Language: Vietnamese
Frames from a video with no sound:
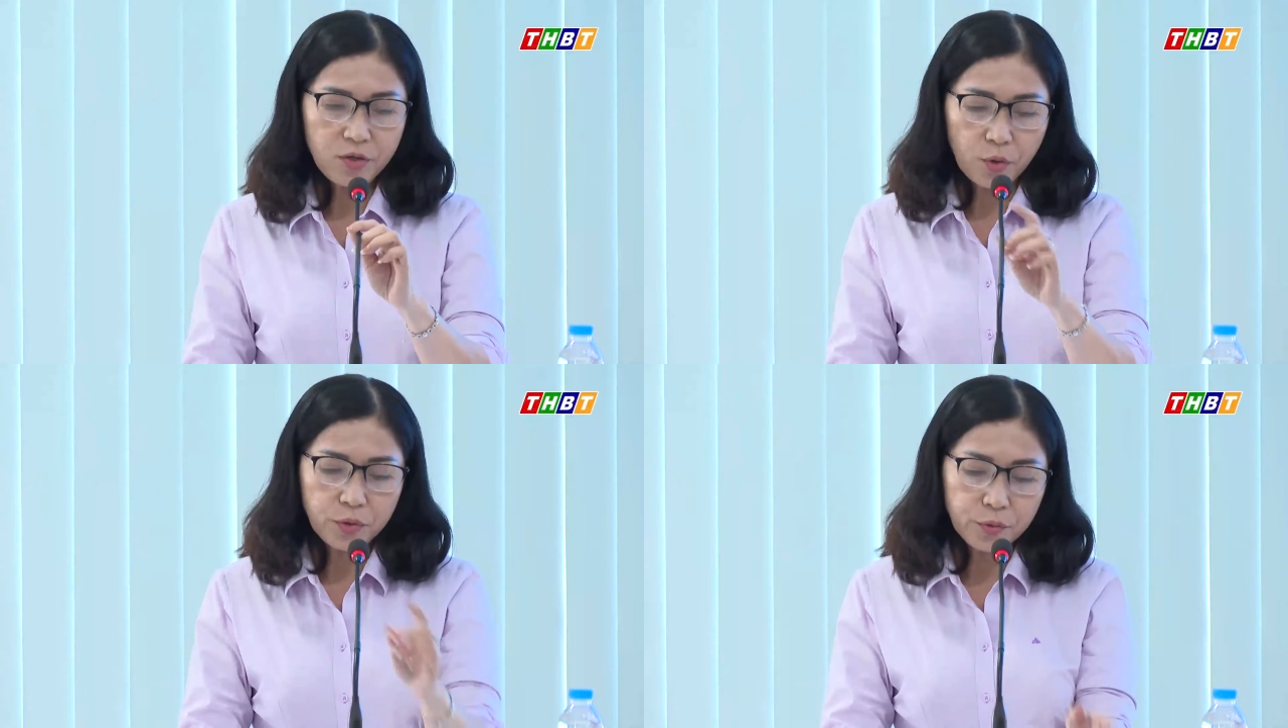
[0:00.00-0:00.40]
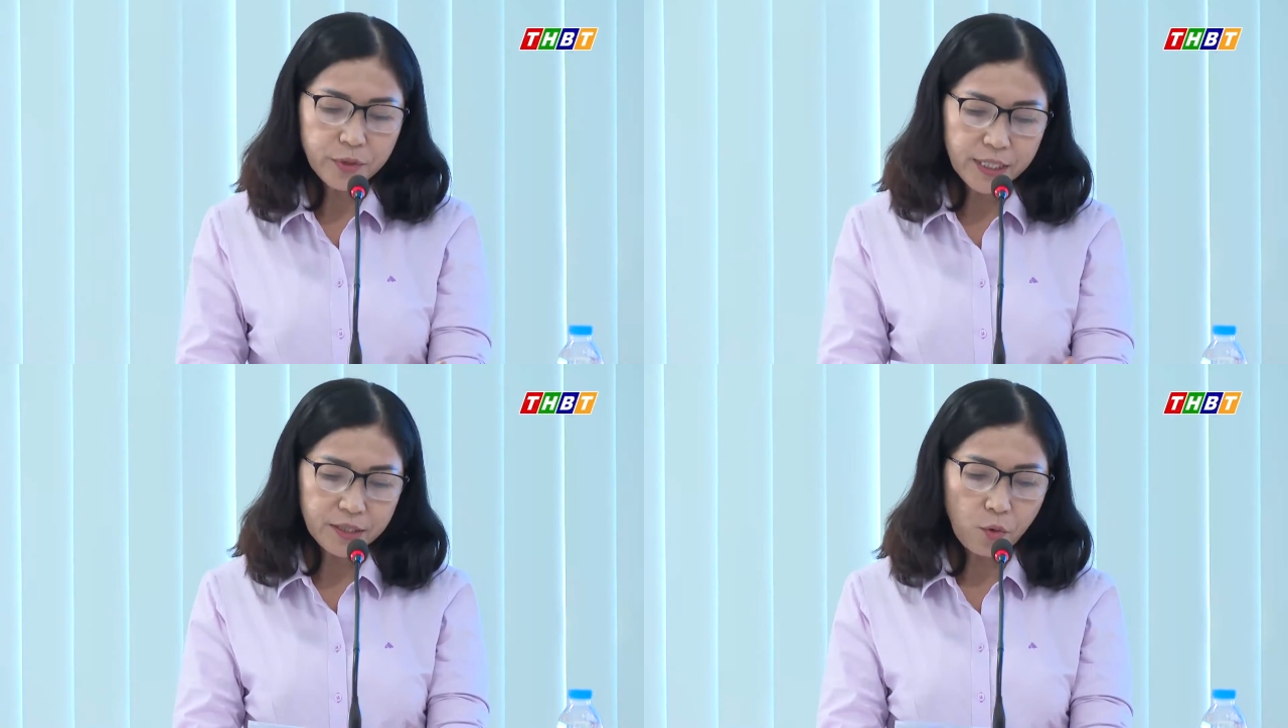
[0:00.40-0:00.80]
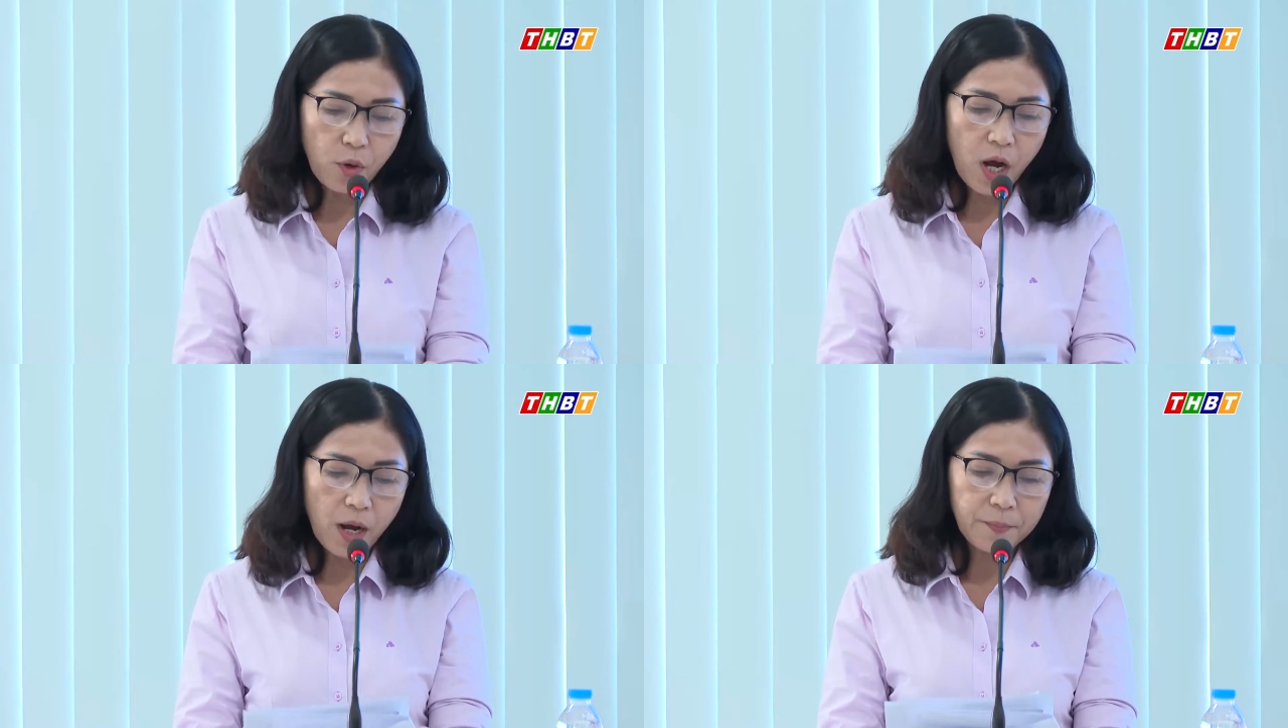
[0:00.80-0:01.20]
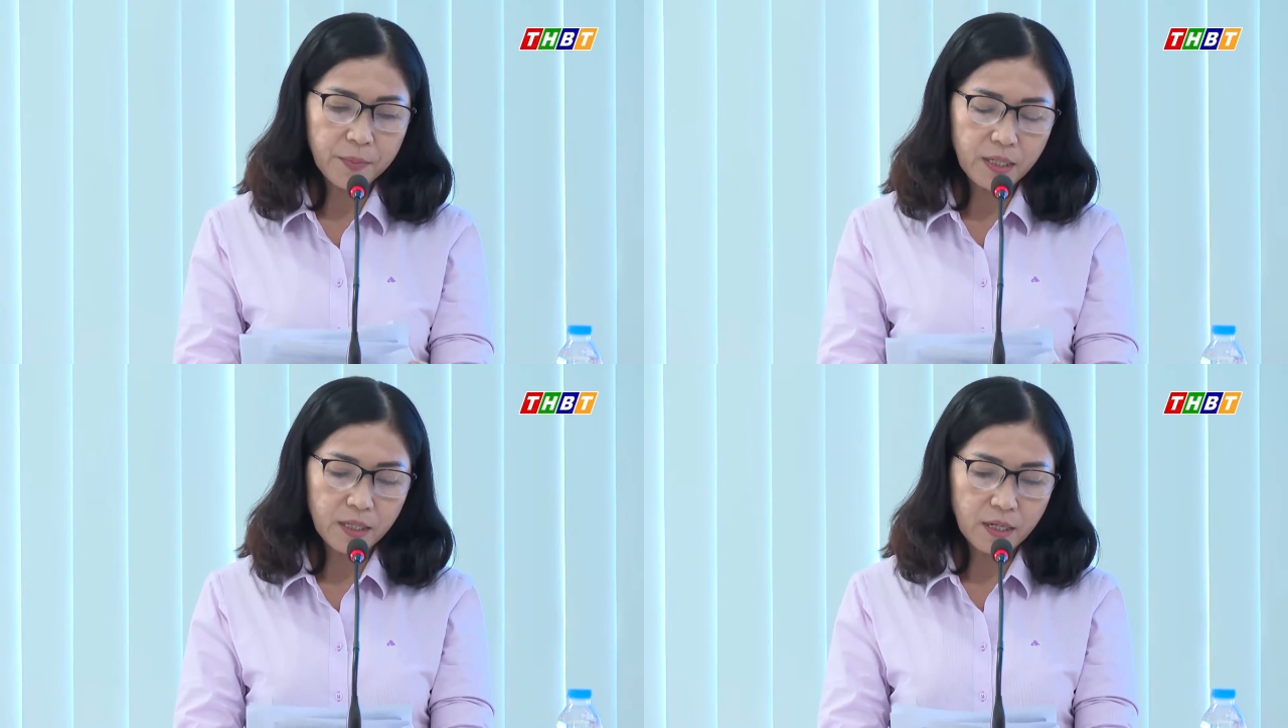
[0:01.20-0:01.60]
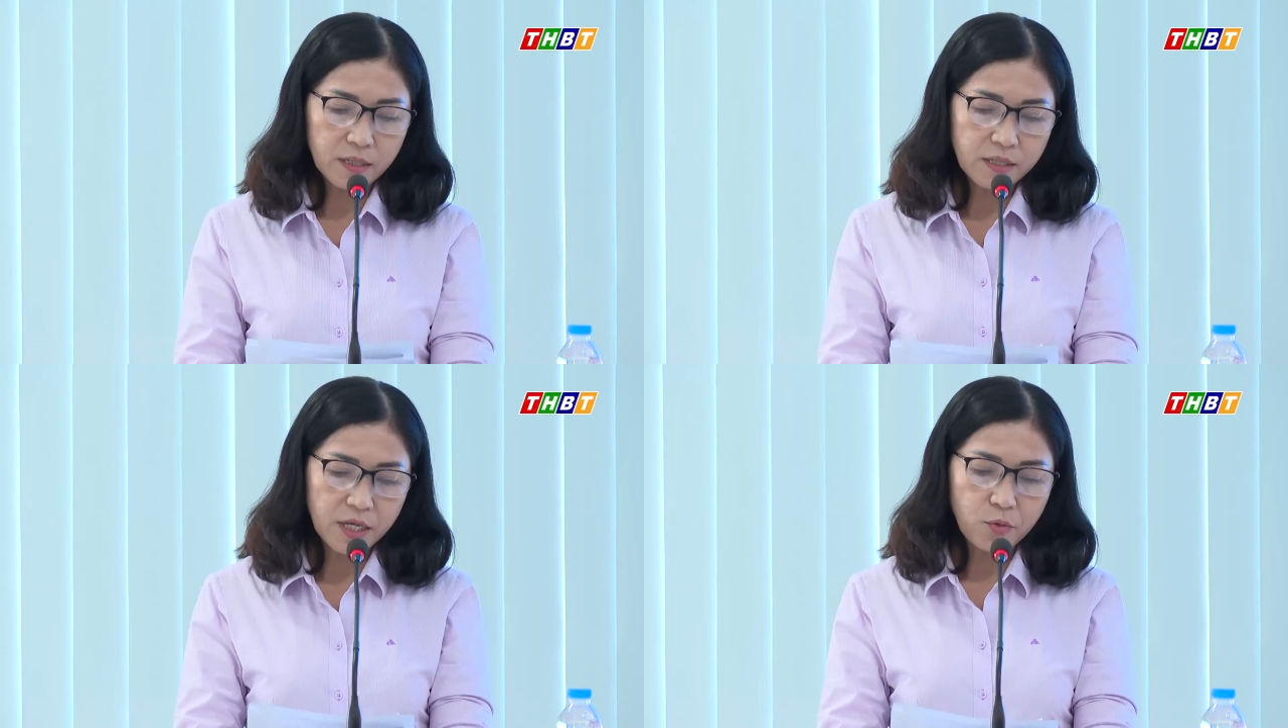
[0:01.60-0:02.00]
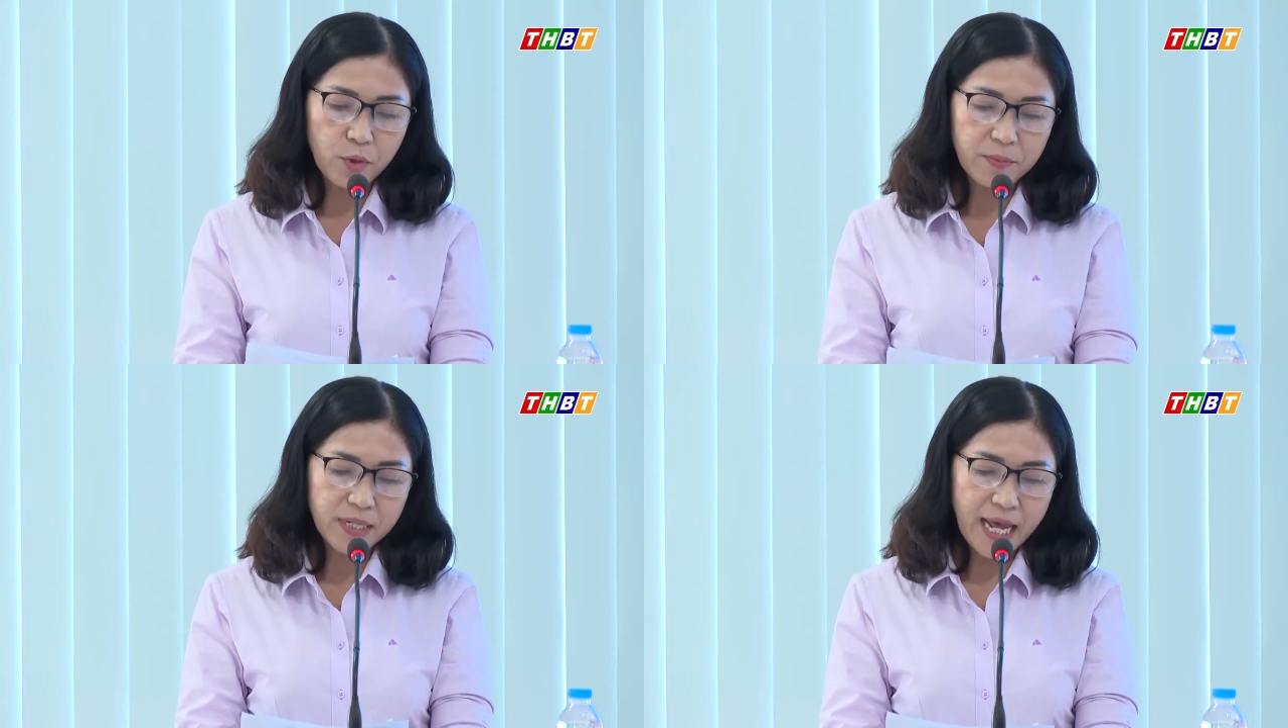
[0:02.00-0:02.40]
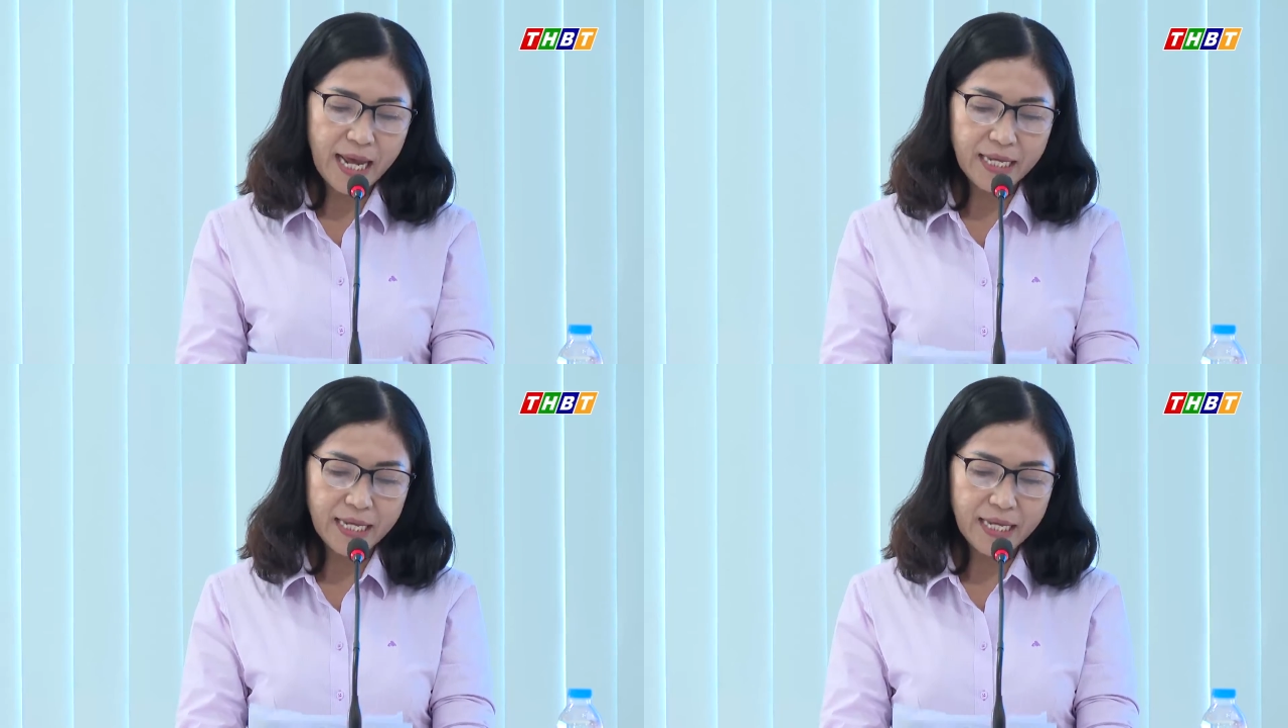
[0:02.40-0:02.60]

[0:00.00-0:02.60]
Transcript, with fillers: Đặc biệt, Sở Công Thương đã phối hợp với Cục Quản lý